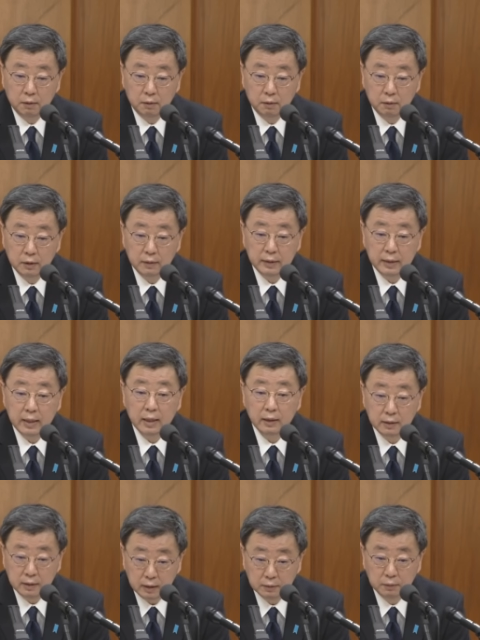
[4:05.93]
る状
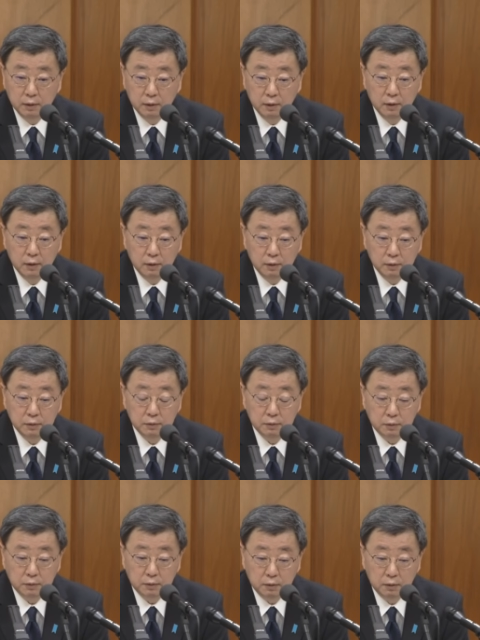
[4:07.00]
況ではなかったと
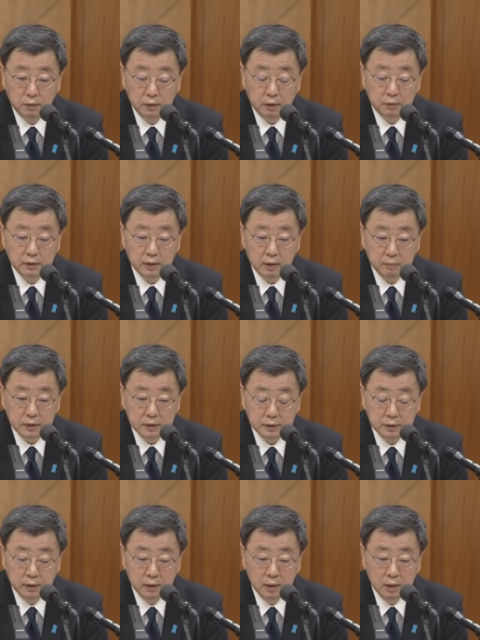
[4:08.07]
いうことで
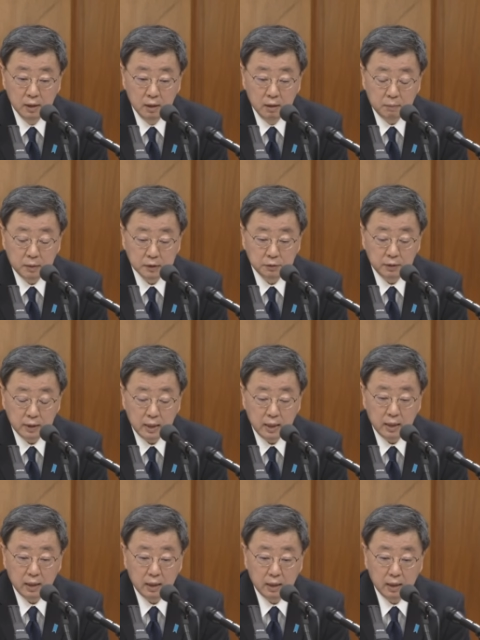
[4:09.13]
ございます。
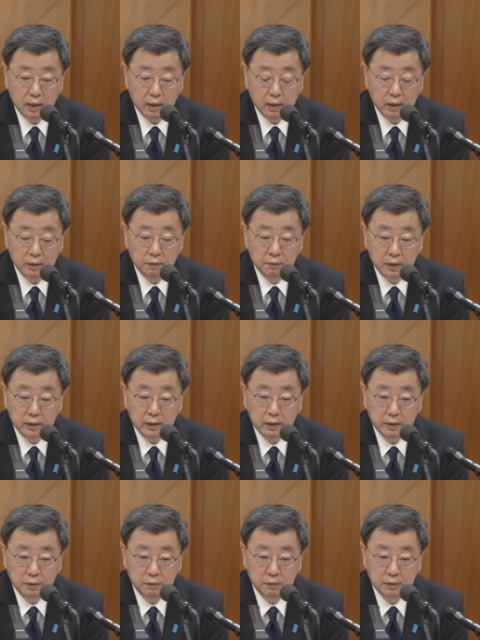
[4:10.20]
それが
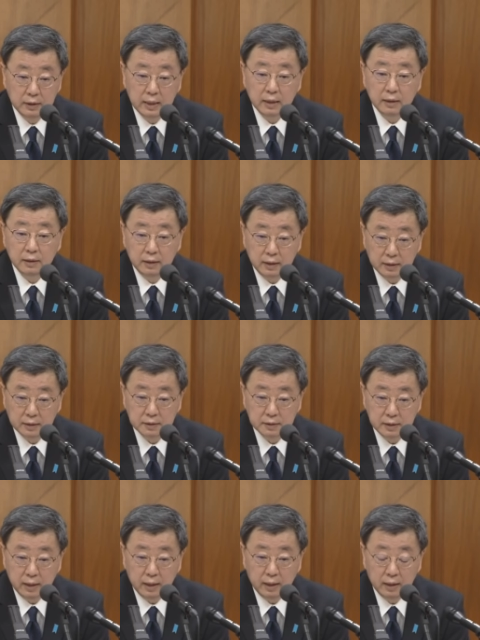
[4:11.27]
会合ができるように
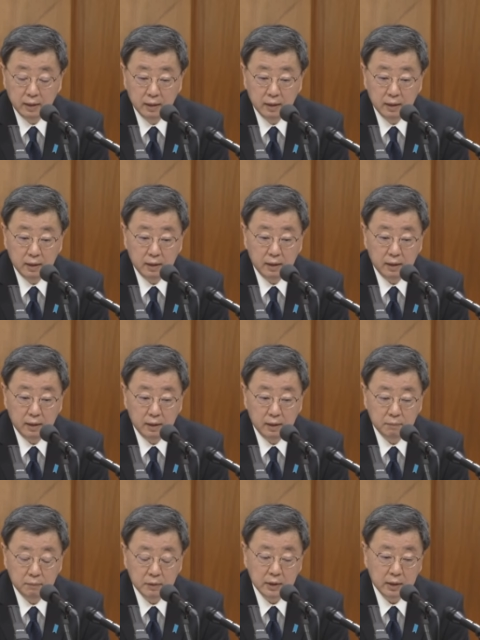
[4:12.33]
なってですね、
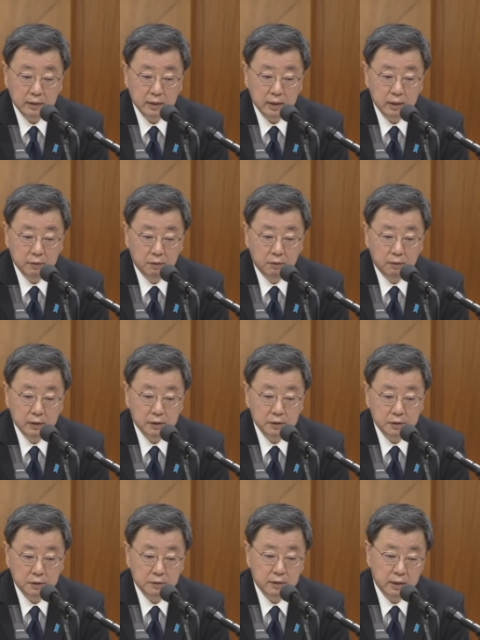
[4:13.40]
大
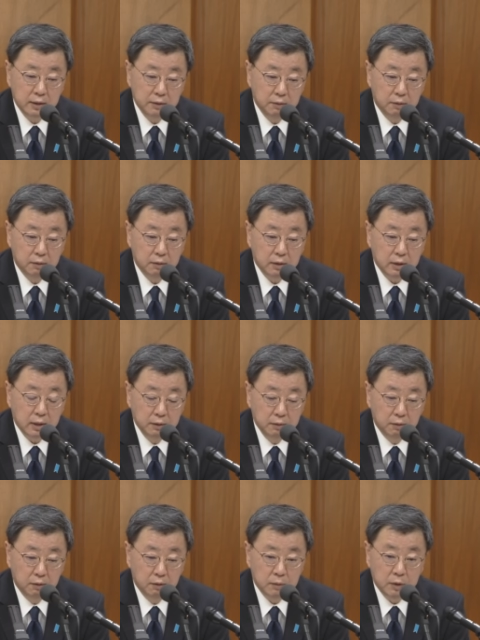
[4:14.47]
体あの私主催
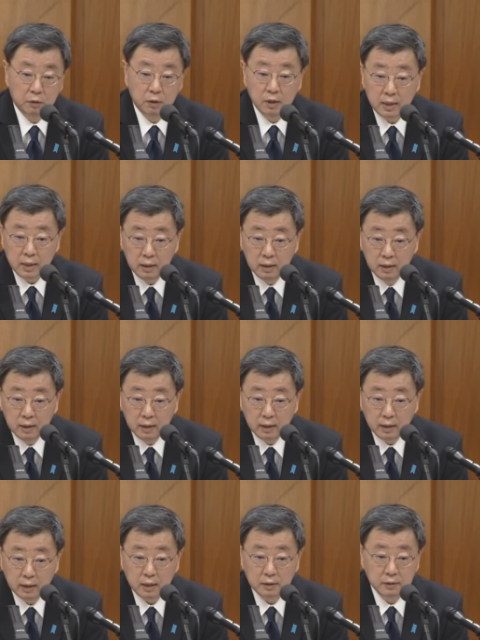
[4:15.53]
の会合、これ
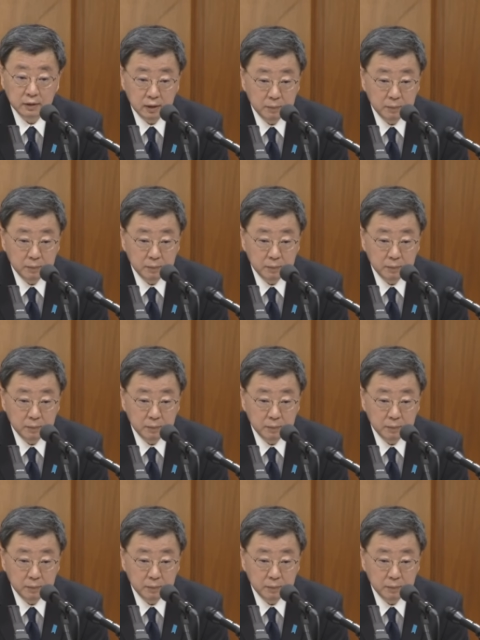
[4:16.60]
は